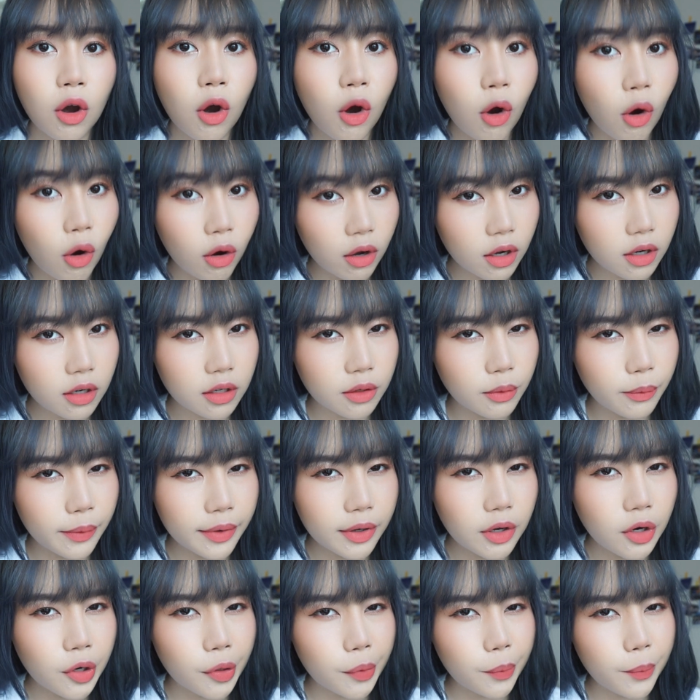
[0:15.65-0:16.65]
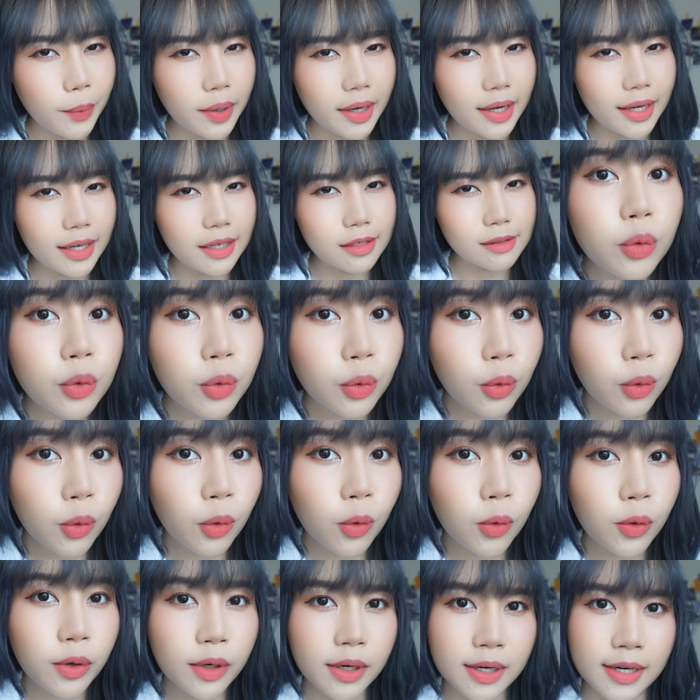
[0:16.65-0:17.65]
ขอเกินไว้ก่อนว่า ทุก
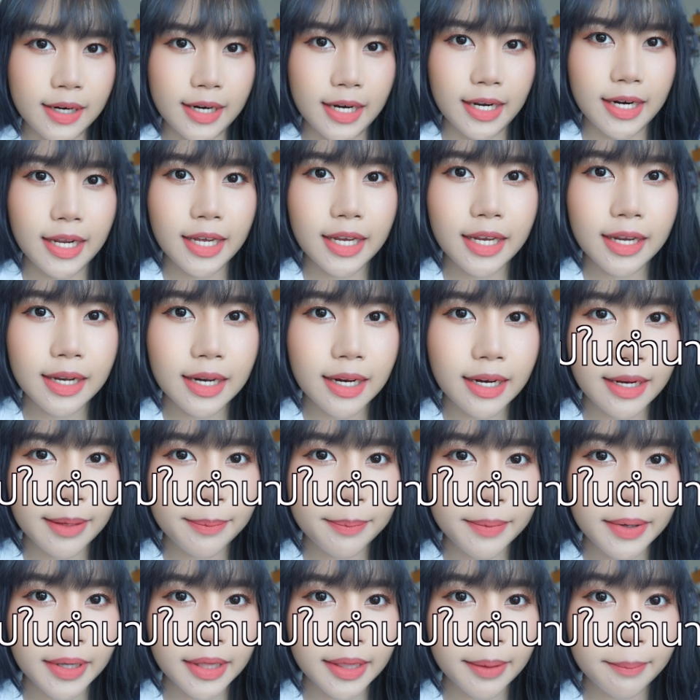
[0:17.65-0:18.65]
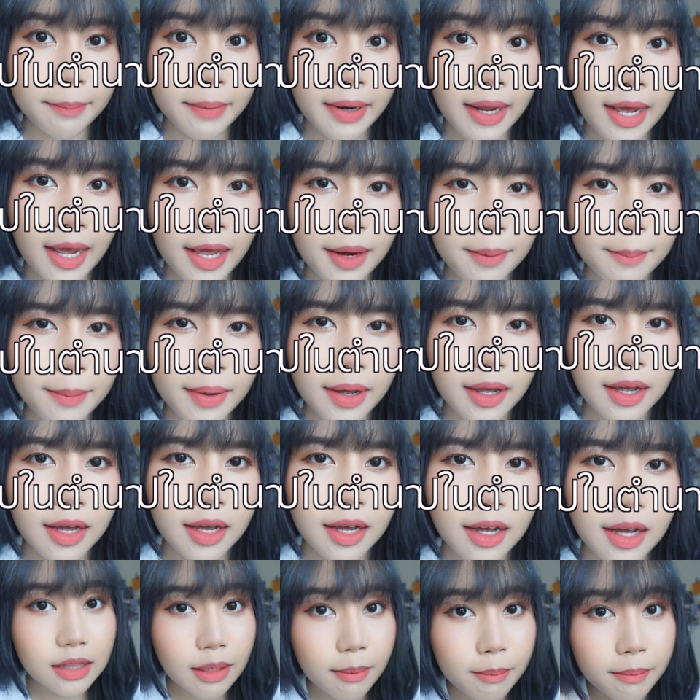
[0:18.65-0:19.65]
คนเคยได้ยินลิปในตำนานปะ
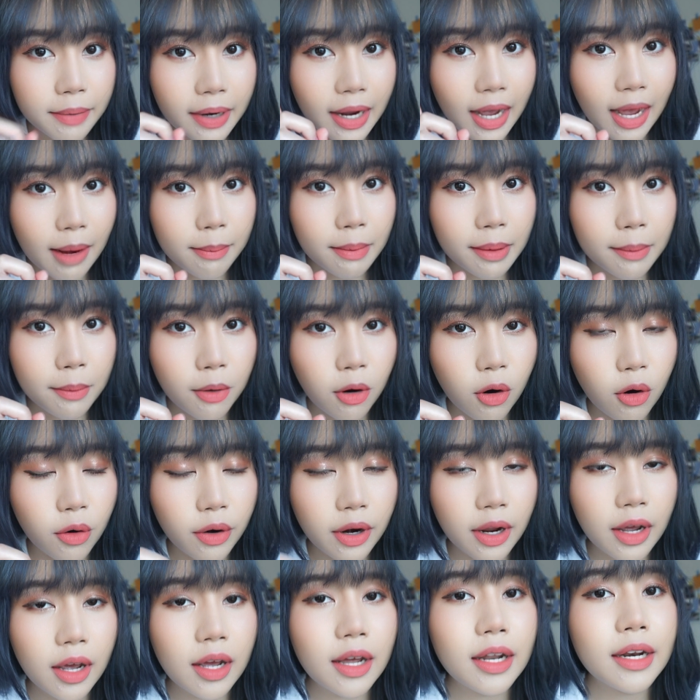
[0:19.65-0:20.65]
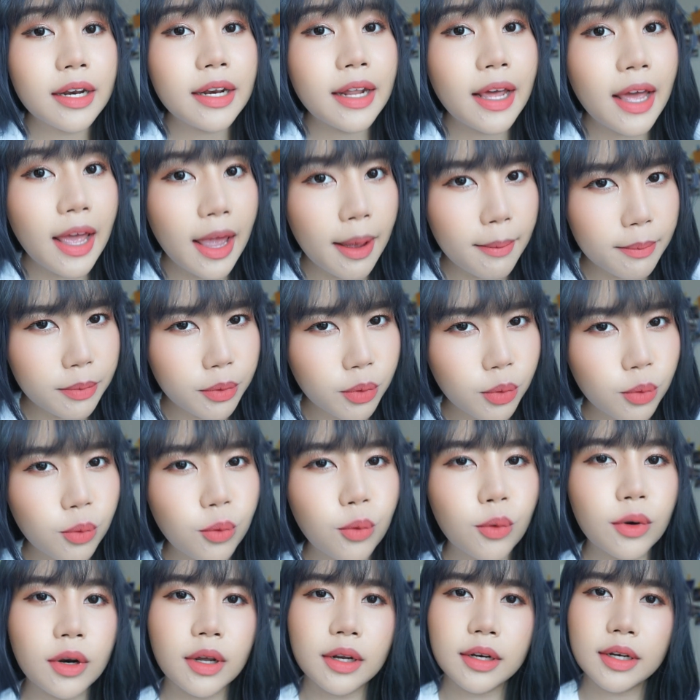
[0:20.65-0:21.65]
ตำนานไม่พอนะ แถม
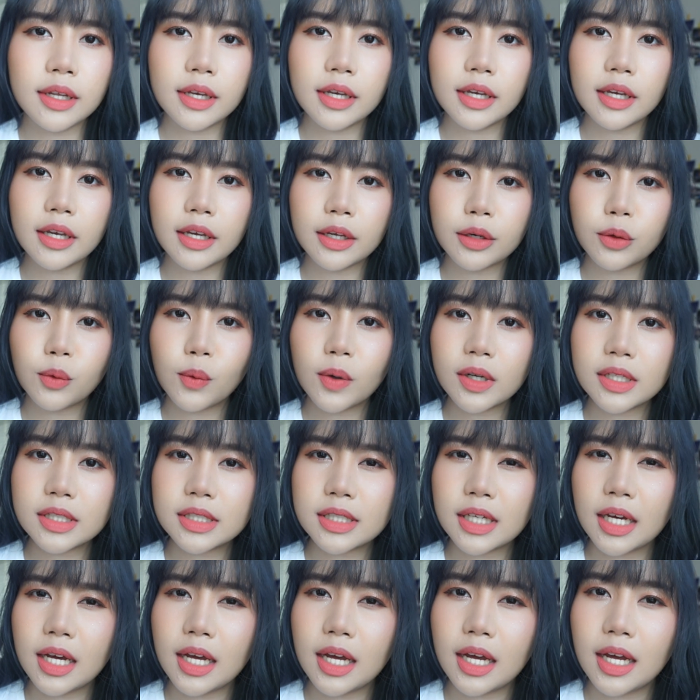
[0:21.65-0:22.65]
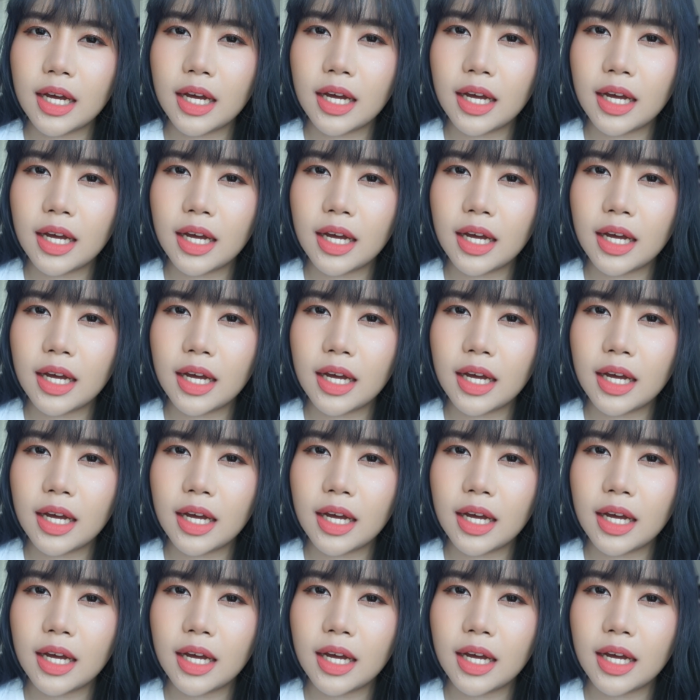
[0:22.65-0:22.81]
ถูกและดีอีกด้วยจ้า